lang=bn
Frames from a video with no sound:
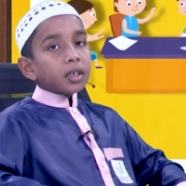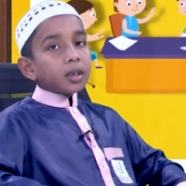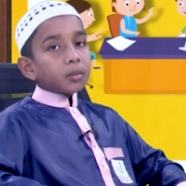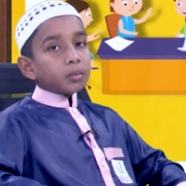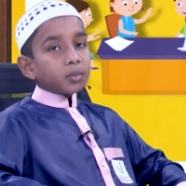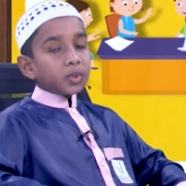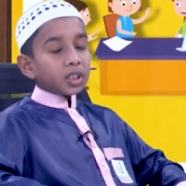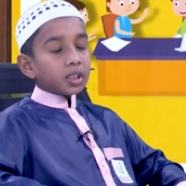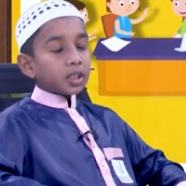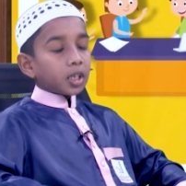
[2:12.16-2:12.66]

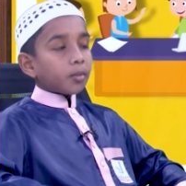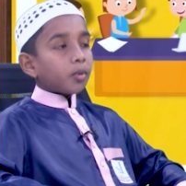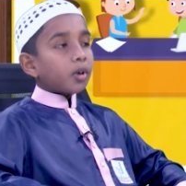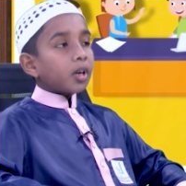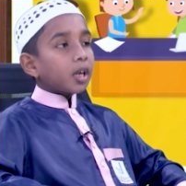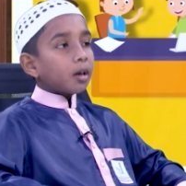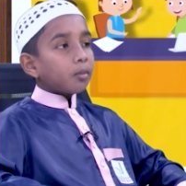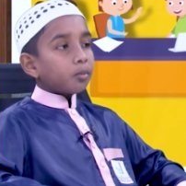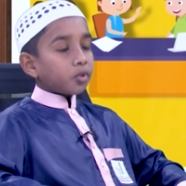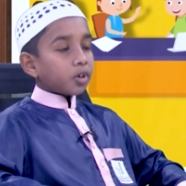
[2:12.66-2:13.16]
মিথ্যা
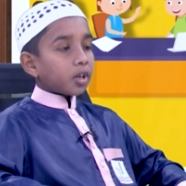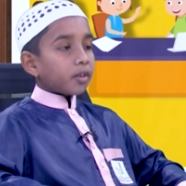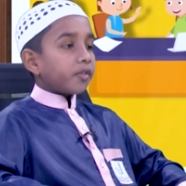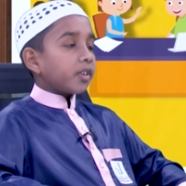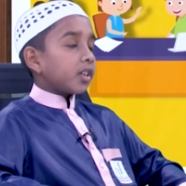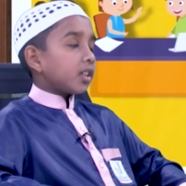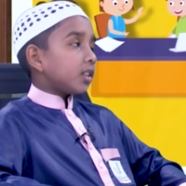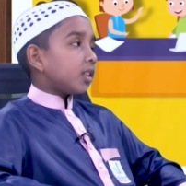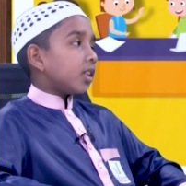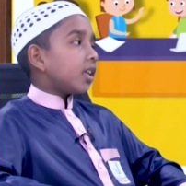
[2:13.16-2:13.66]
বলা
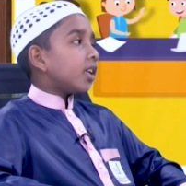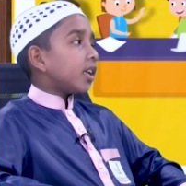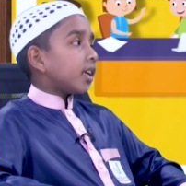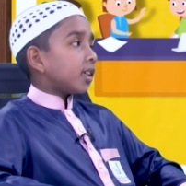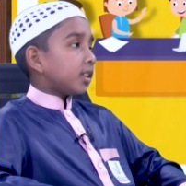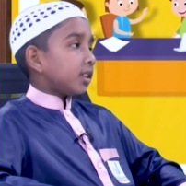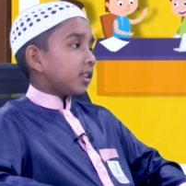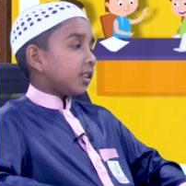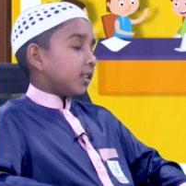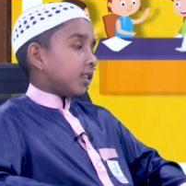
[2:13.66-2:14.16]
মুনাফেকদের
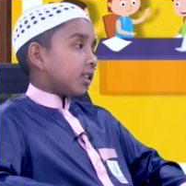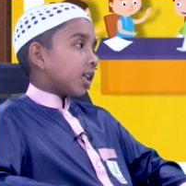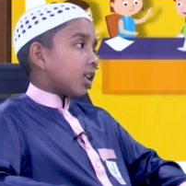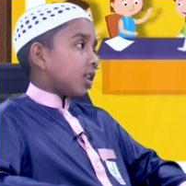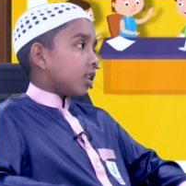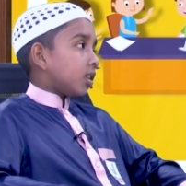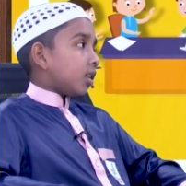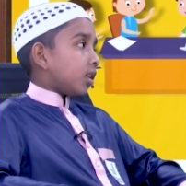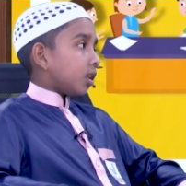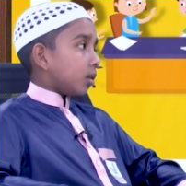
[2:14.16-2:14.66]
একটি
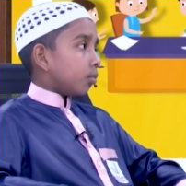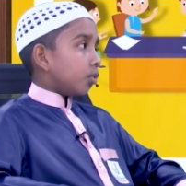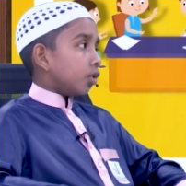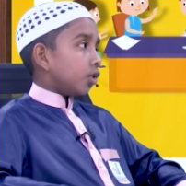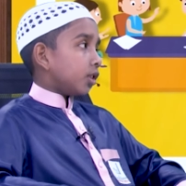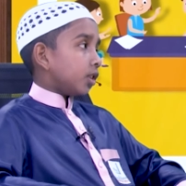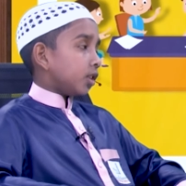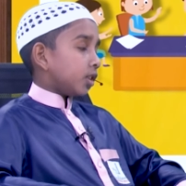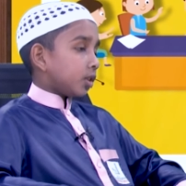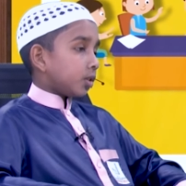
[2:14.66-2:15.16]
চারিত্রিক
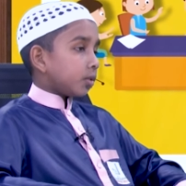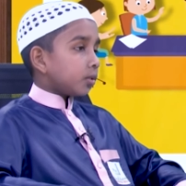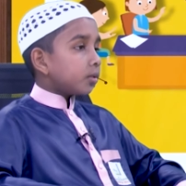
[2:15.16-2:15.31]
বৈশিষ্ট্য